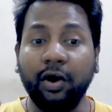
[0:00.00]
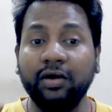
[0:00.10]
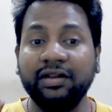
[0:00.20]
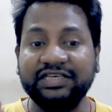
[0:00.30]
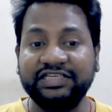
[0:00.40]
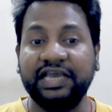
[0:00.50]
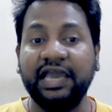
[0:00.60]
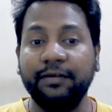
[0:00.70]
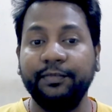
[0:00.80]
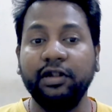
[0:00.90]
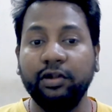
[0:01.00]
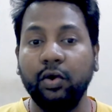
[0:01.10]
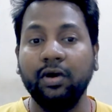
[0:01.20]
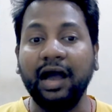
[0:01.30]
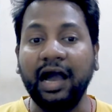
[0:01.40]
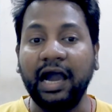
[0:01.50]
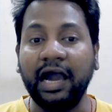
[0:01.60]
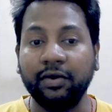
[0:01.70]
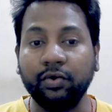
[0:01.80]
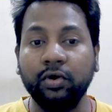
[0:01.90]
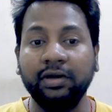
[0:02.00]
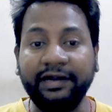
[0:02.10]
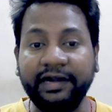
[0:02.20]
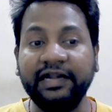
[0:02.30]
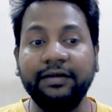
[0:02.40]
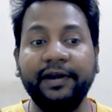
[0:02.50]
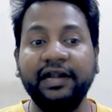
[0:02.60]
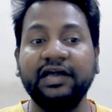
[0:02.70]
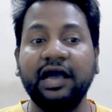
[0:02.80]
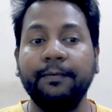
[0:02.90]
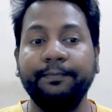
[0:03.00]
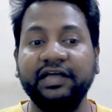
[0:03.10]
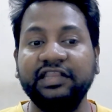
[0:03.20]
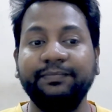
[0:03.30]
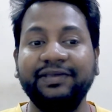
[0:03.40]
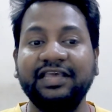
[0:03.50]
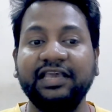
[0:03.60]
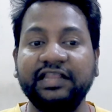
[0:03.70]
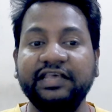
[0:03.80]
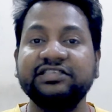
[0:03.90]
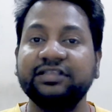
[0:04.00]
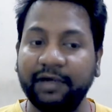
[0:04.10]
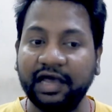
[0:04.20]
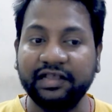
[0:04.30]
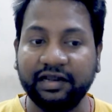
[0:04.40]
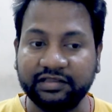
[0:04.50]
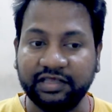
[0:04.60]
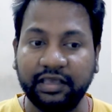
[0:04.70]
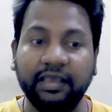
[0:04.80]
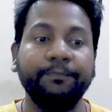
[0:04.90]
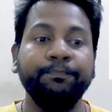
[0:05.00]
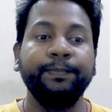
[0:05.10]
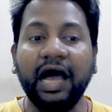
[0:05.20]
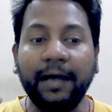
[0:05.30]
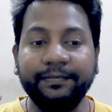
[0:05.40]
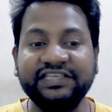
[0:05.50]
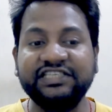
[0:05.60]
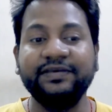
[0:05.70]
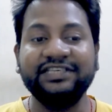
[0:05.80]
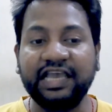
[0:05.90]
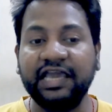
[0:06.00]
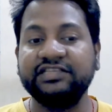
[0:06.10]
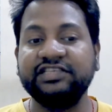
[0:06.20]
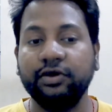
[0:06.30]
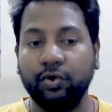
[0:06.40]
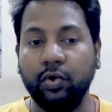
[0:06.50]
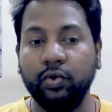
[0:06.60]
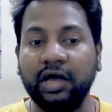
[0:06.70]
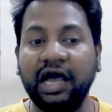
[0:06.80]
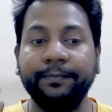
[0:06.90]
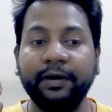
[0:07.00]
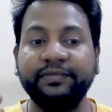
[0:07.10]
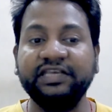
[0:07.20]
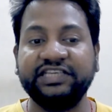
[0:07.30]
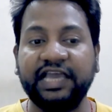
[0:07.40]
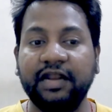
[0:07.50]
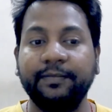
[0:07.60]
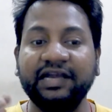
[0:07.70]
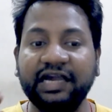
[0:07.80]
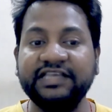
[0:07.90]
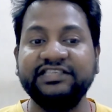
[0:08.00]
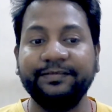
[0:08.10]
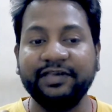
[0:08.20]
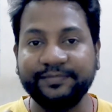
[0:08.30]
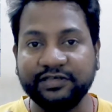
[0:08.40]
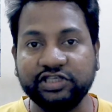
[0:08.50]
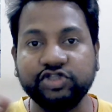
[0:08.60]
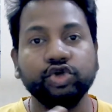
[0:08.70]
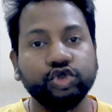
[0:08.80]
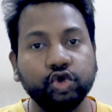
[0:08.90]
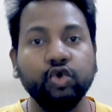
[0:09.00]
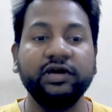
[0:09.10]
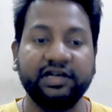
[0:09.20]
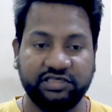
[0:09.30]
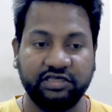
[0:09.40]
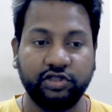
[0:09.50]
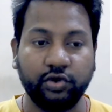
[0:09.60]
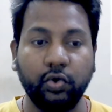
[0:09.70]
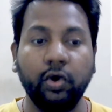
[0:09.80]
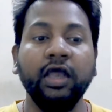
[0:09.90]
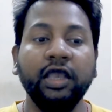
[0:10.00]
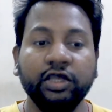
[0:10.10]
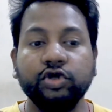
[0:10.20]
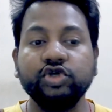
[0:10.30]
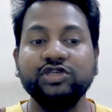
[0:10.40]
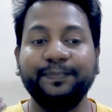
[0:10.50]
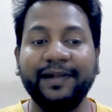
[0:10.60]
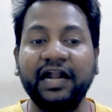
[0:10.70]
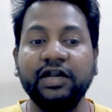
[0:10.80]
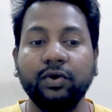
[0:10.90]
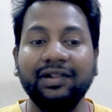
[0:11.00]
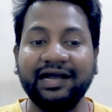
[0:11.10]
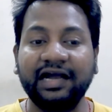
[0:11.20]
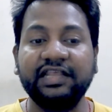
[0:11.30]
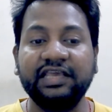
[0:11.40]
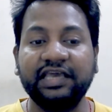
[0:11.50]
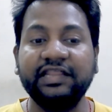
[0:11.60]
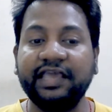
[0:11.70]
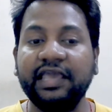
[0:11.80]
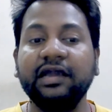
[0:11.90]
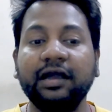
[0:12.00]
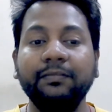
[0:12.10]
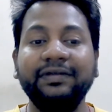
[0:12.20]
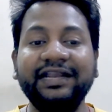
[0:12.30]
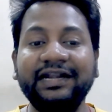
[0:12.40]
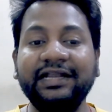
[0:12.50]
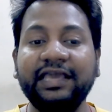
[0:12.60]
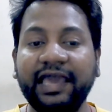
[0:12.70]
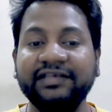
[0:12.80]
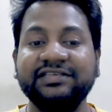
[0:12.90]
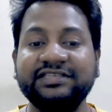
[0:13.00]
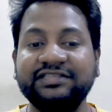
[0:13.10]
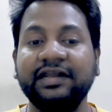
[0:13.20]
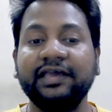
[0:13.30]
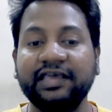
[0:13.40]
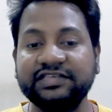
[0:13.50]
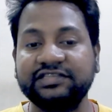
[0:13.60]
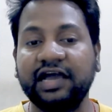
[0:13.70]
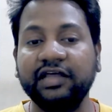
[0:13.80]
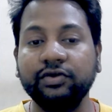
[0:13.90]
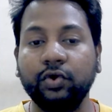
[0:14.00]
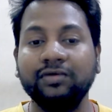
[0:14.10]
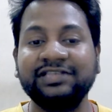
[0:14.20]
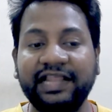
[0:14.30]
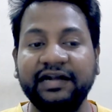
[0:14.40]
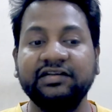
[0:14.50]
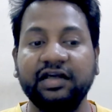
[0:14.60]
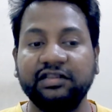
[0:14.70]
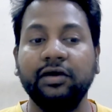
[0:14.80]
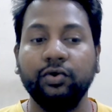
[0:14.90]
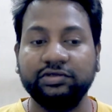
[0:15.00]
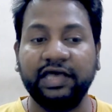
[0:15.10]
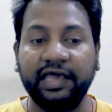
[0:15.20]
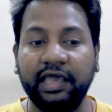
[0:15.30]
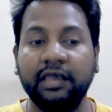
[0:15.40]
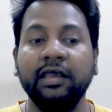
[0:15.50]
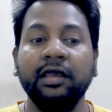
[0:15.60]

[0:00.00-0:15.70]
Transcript: और शहर में लोग आर ट्रीटमेंट का पानी पीने के लिए इस्तेमाल करते हैं आप जिस भी शहर से हो आप अपने शहर में कहीं से भी इस बिजनेस को शुरू कर सकते हो दोस्तों इस प्लांट को लगाने के लिए कम टीडीएस स्तर के स्थान को सिलेक्ट करना होता है